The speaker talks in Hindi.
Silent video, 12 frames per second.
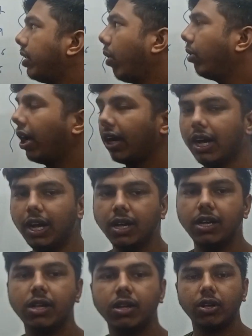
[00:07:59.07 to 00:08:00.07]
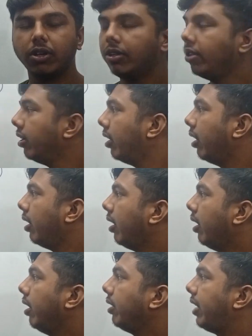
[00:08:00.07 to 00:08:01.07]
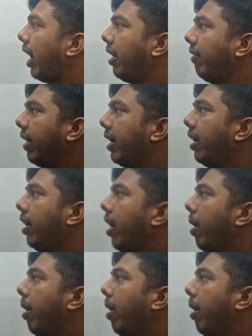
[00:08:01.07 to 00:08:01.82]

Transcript: चौदह का एक सौ छियानवे